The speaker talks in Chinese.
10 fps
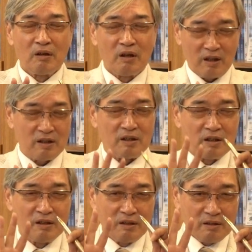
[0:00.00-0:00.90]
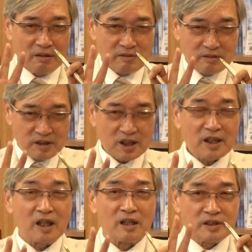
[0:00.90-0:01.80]
嗯，这
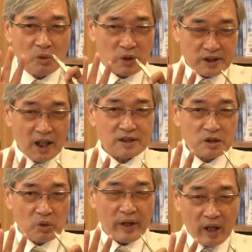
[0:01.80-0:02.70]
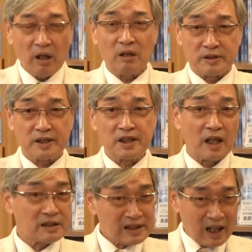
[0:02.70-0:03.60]
个那我下次会好好的讲
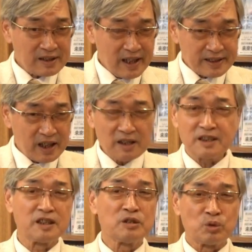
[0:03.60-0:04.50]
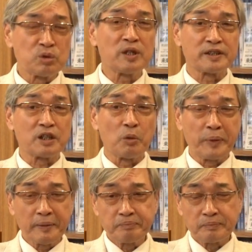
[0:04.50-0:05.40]
他在江西如何招兵，